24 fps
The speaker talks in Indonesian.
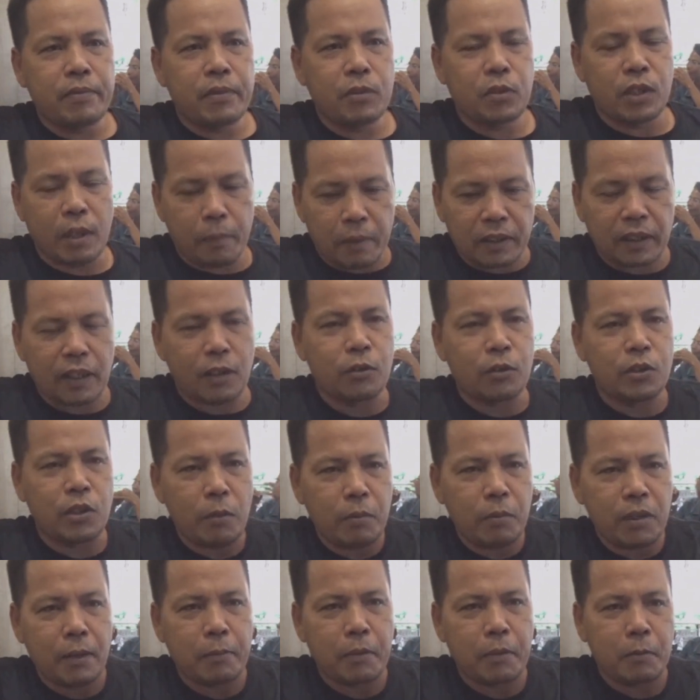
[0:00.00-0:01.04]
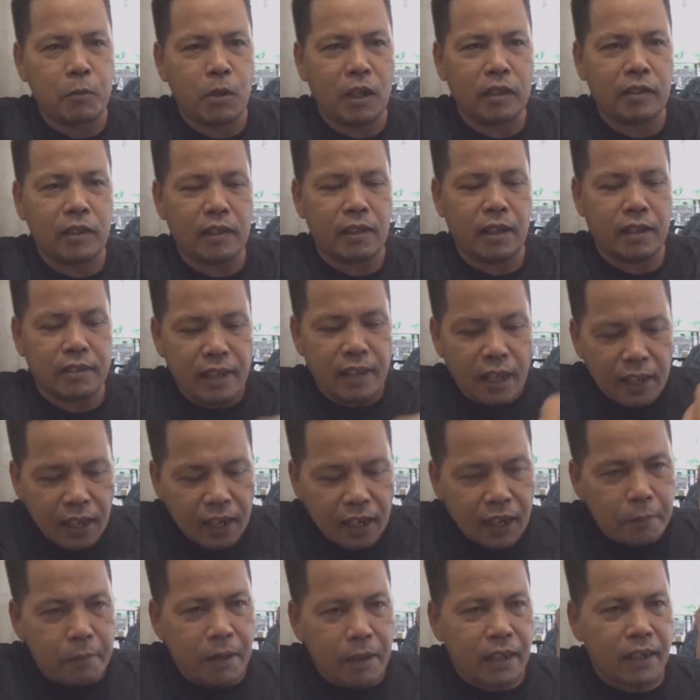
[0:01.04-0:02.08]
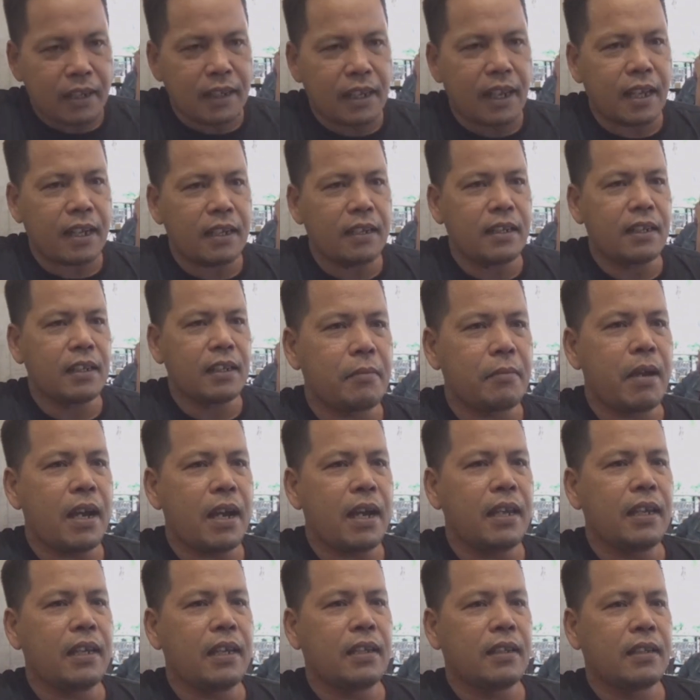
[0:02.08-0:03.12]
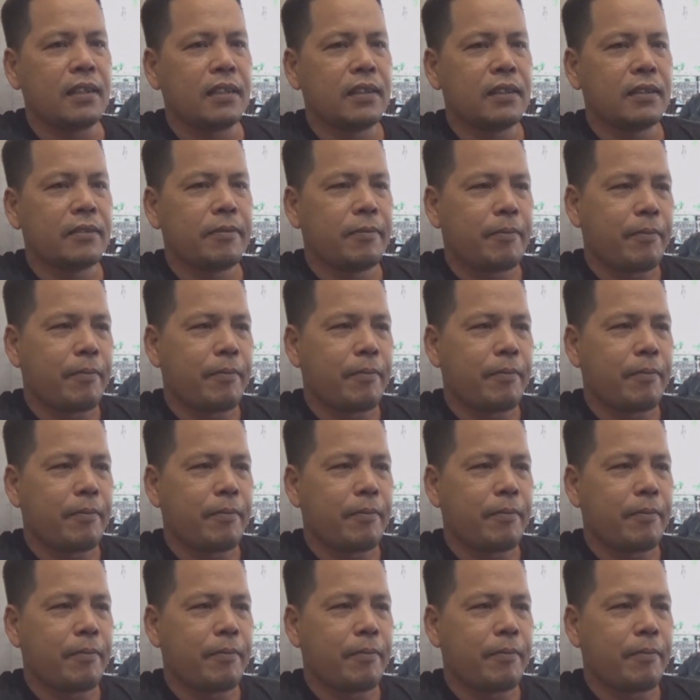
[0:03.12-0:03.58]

udah bertanggung jawab dengan perbuatannya jagalah barang negara ini baik barang